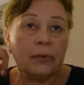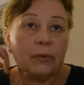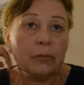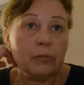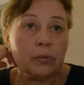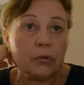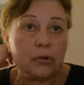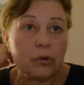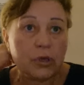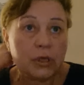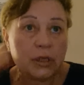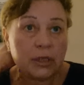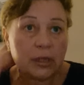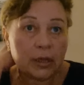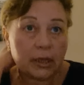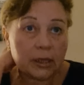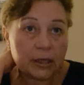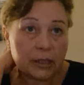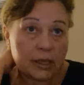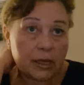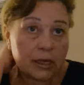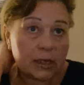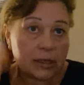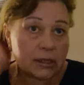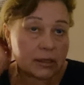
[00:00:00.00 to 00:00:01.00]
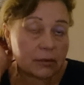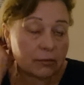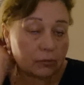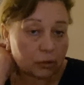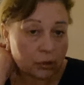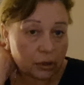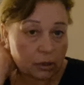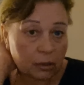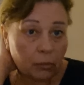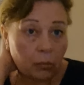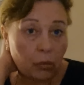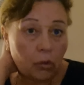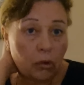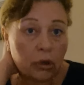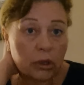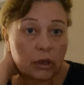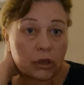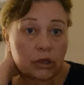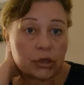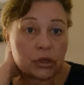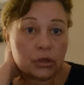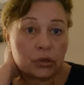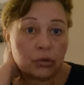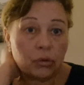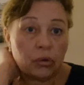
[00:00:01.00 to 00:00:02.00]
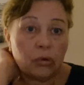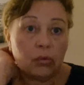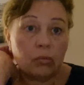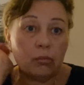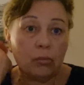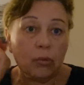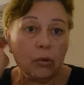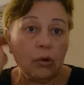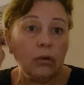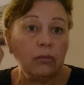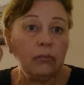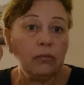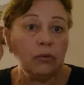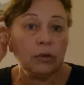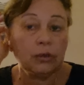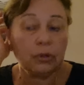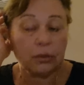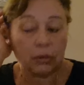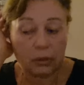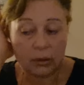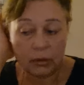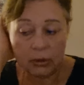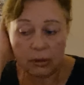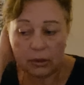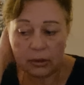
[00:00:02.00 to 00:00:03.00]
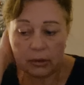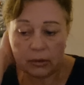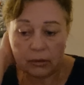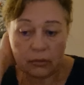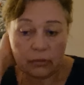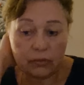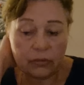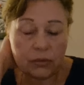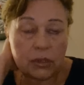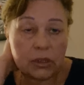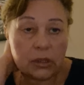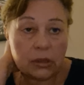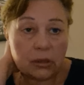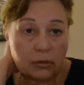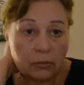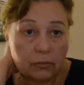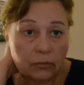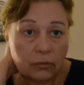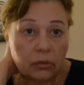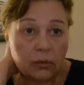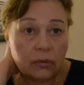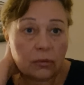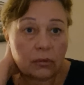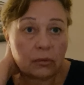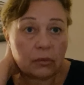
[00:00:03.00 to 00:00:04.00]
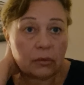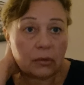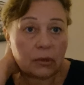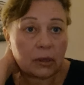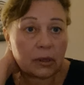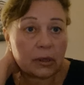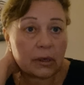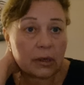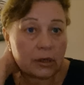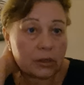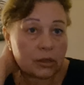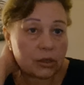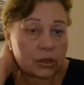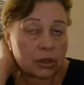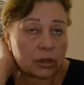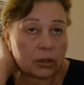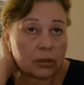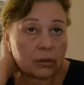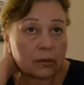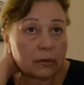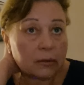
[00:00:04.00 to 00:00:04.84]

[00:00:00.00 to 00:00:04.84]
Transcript: Просто надеяться вот на Бога, что Бог вот, он все равно накажет.